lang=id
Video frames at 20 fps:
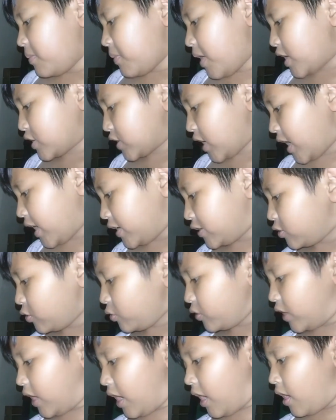Masa itu
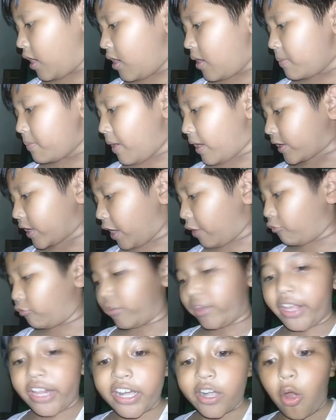ya pakai
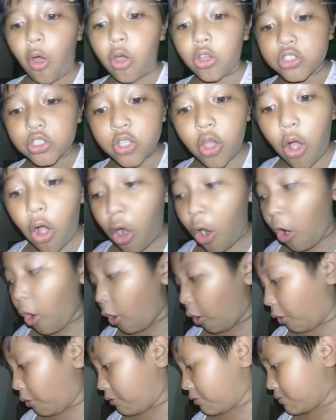
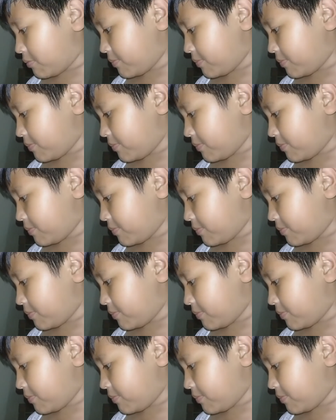wiroso.